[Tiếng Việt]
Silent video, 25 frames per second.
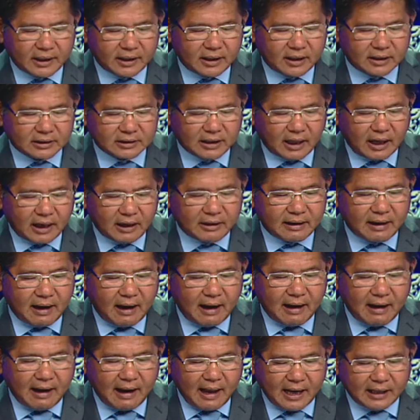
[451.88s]
án ở tại
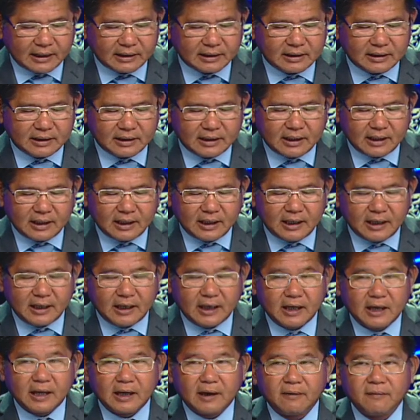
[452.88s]
Dallas
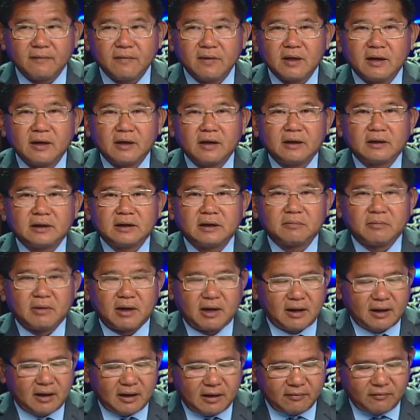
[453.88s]
à nhưng
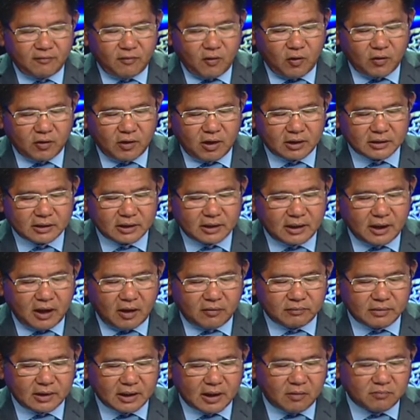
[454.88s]
mà vô đó thì
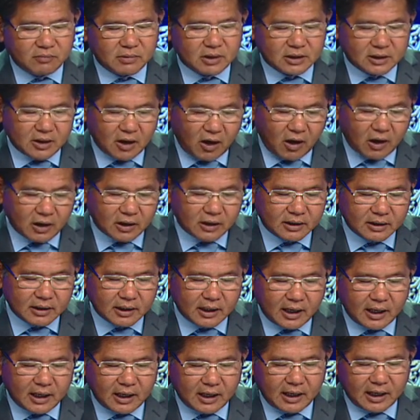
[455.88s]
ông lại không được chọn
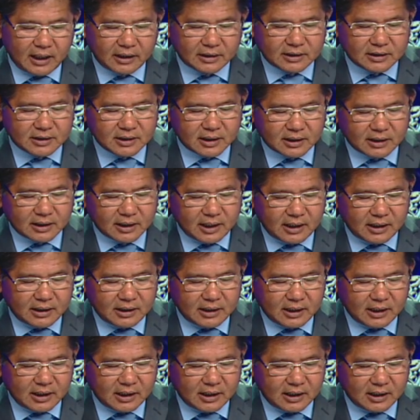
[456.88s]
hay là trước
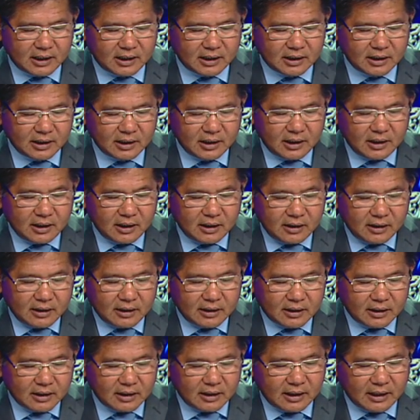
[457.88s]
đây
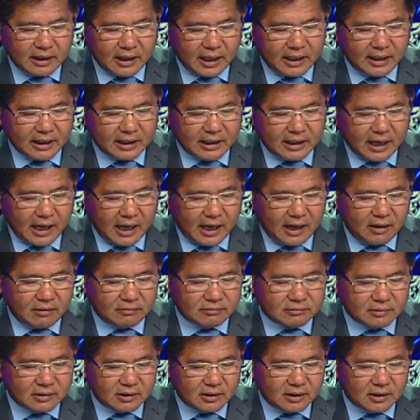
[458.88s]
uh, ngay cả
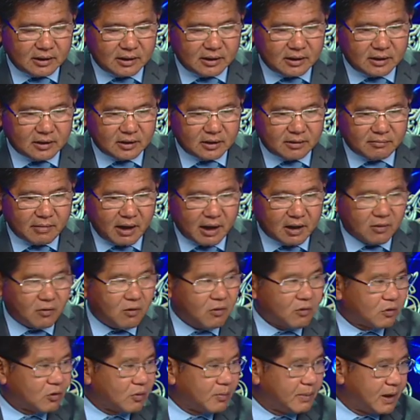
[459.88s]
ông uh,
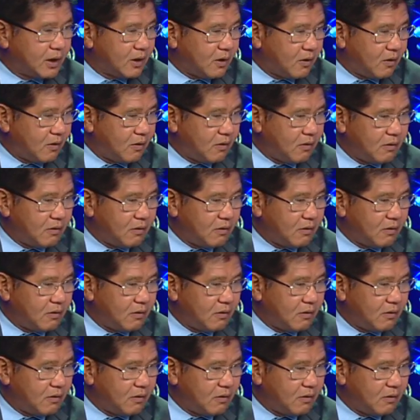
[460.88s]
Marco Rubio